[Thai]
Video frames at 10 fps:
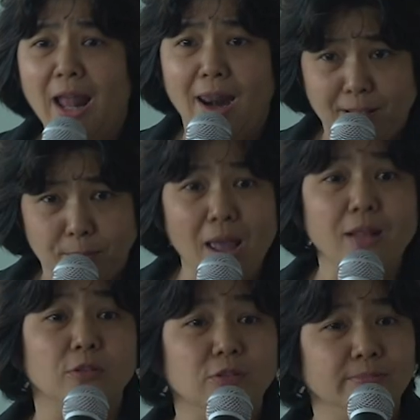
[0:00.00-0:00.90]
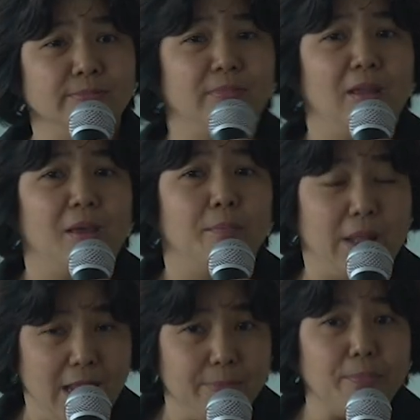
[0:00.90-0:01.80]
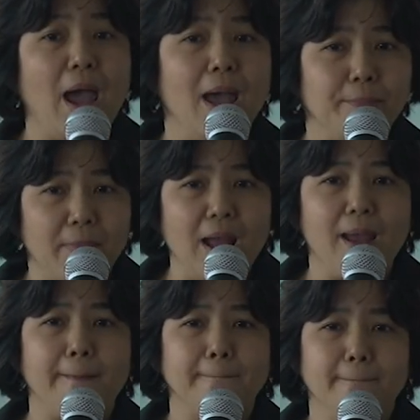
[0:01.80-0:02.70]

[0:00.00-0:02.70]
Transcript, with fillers: น่ารักมากมันเห็นภาพมาก